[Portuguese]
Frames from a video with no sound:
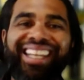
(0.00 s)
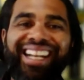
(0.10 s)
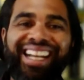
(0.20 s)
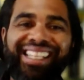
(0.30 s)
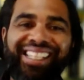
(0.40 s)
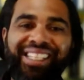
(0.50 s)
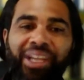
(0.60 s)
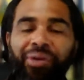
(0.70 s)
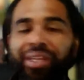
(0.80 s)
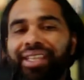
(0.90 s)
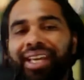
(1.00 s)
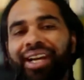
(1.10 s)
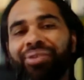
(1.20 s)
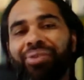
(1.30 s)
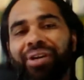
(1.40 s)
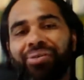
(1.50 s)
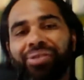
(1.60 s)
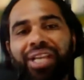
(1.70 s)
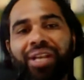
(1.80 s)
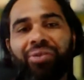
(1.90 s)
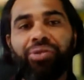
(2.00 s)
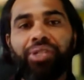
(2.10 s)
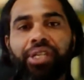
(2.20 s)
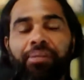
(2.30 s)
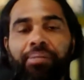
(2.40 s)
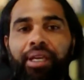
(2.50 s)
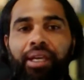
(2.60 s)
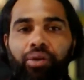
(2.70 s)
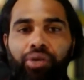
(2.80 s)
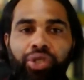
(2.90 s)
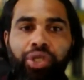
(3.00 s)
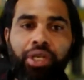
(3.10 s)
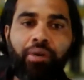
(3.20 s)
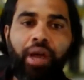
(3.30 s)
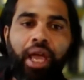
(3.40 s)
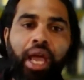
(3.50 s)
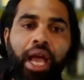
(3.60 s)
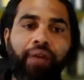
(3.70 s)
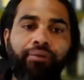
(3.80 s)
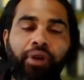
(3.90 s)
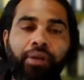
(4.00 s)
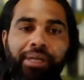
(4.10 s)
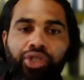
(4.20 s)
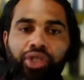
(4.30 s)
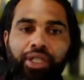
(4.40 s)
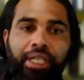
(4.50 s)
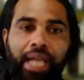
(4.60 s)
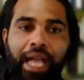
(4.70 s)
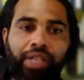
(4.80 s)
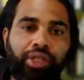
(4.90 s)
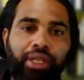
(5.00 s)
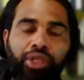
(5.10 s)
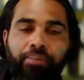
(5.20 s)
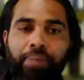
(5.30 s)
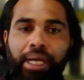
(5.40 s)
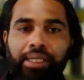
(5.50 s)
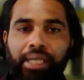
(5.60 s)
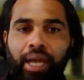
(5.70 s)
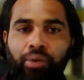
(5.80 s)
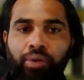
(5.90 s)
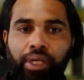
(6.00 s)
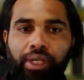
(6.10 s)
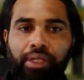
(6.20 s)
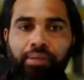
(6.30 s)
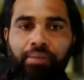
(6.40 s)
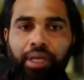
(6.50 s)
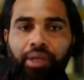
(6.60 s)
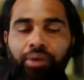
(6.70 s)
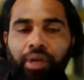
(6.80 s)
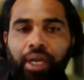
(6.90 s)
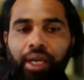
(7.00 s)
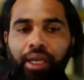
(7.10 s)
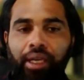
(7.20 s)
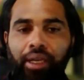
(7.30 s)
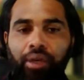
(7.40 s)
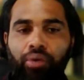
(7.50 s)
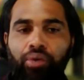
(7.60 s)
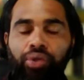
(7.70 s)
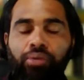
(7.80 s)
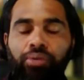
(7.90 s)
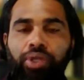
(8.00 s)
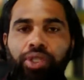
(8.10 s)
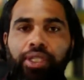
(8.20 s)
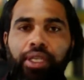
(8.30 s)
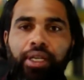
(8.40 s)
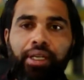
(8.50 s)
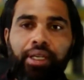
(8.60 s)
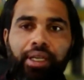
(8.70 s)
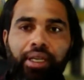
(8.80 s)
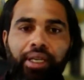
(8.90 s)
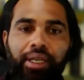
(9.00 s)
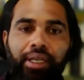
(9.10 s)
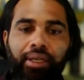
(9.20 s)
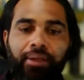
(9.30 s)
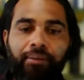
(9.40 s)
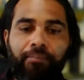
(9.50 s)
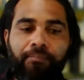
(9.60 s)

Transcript: graças ao Eterno, os alunos sempre elogiam a forma didática de passar o conhecimento eu costumo dizer que